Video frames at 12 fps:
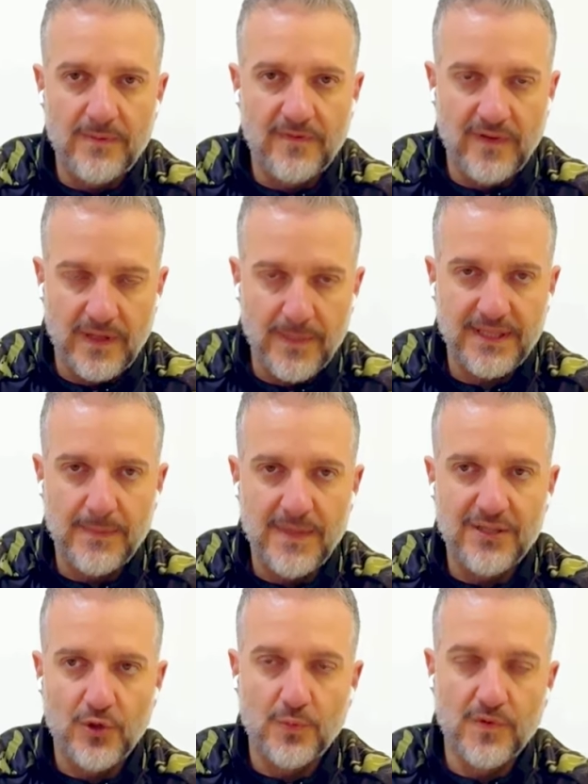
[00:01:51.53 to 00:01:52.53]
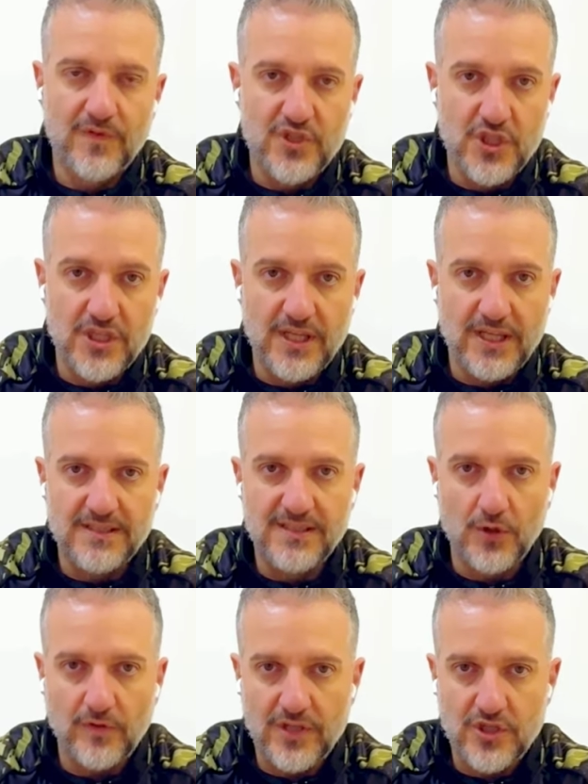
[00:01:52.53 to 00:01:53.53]
fermata metro più vicina che si
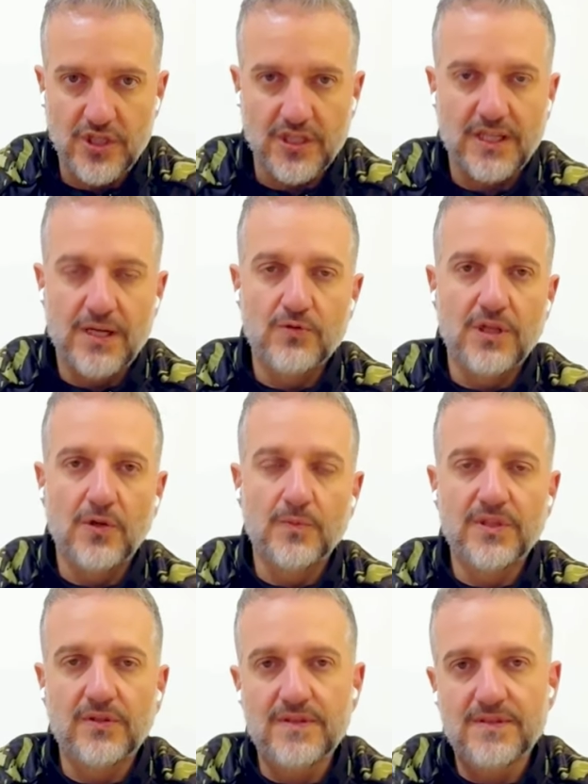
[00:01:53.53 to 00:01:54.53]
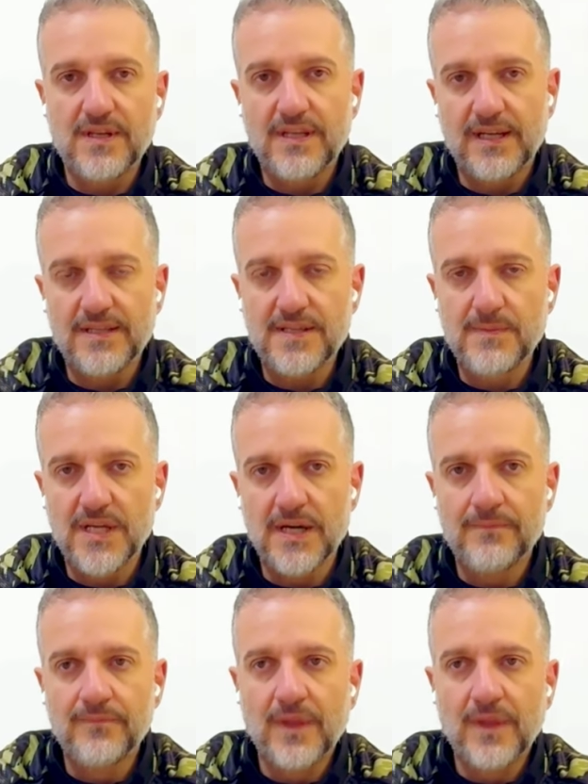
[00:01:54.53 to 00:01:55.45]
trova a circa 1,6 km da casa mia